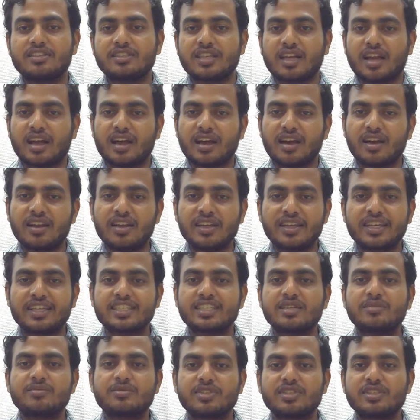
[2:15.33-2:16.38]
చాలా
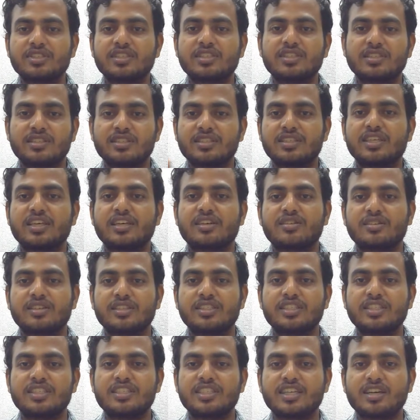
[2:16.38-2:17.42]
ఎగ్జామ్షన్స్ ఇచ్చారు ఈ
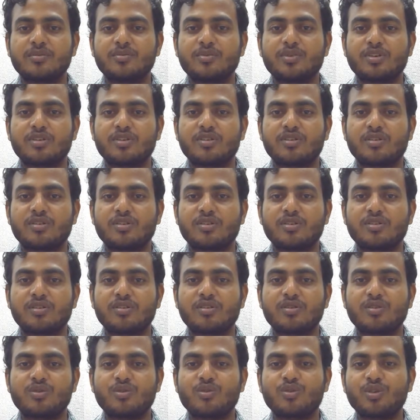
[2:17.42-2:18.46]
జిజియా పన్నులో
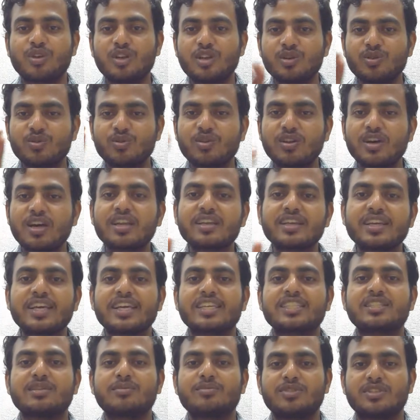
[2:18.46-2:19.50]
కొన్ని కులాలకి
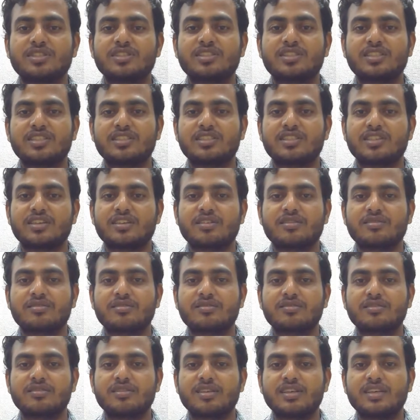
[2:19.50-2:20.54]
ఎగ్జామ్షన్స్ ఇచ్చారు
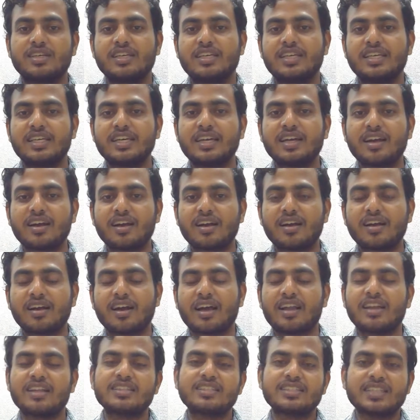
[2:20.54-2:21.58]
ఇంకా
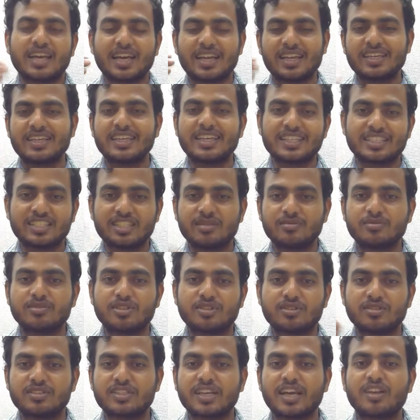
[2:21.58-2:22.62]
అలా చాలా
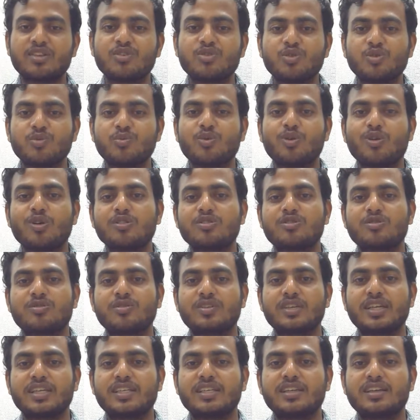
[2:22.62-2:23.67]
ఎగ్జామ్షన్స్ చాలా లూప్ హోల్స్
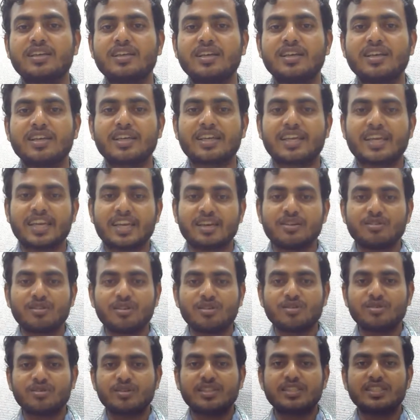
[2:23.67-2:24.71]
ఉండేవి
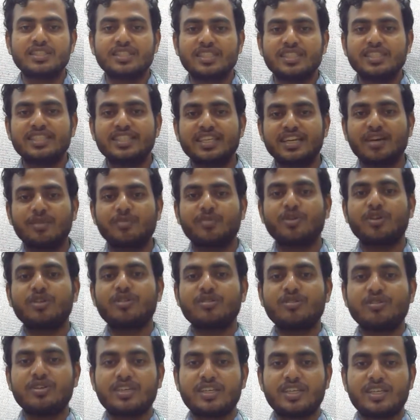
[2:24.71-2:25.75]
కేవలం ఈ జిజియా
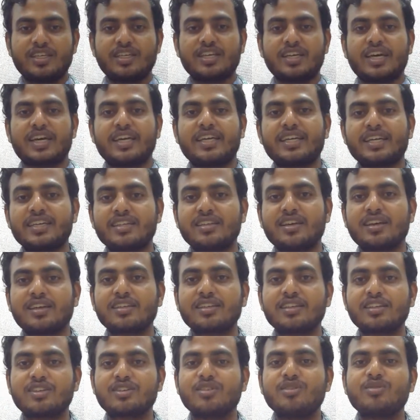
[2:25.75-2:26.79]
పన్నుని
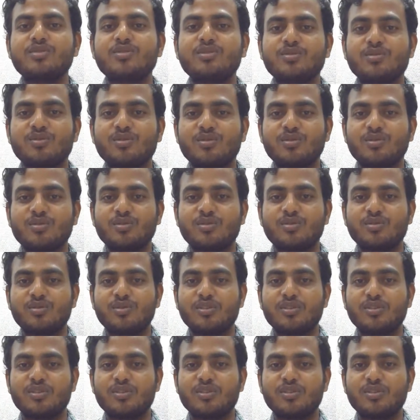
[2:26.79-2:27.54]
కట్టేదానికి హిందువులు